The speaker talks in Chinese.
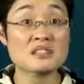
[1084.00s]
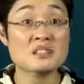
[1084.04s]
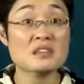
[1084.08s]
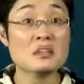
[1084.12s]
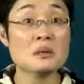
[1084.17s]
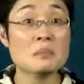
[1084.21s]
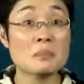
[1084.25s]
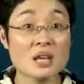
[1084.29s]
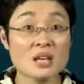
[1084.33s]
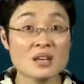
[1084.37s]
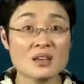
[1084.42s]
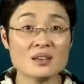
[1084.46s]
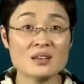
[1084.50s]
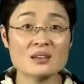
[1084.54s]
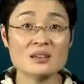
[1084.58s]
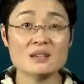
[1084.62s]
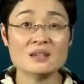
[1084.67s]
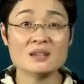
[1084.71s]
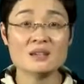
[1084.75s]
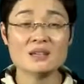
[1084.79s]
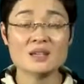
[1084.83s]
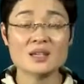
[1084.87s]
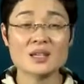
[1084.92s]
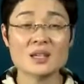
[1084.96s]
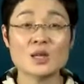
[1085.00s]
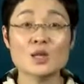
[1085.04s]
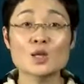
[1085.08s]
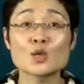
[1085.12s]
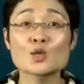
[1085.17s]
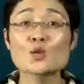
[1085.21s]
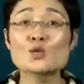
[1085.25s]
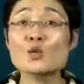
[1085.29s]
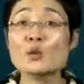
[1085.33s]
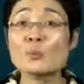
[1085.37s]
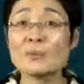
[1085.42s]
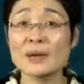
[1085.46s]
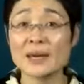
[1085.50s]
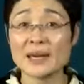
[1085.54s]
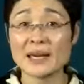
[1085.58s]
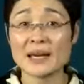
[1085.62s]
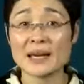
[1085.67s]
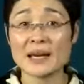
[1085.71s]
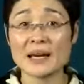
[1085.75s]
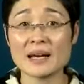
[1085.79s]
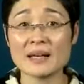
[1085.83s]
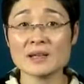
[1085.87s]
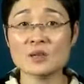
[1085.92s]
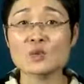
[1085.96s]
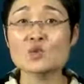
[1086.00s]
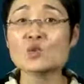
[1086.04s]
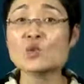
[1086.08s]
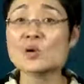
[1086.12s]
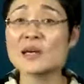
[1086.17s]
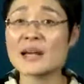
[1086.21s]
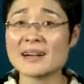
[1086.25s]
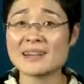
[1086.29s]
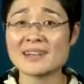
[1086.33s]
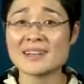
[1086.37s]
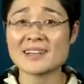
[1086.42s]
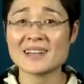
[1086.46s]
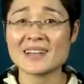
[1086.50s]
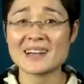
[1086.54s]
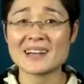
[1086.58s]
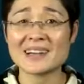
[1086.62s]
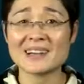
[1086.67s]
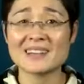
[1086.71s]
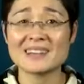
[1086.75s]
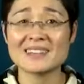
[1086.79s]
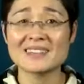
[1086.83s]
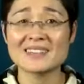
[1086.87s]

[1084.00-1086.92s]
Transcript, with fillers: me”，多美呀，多感人啊！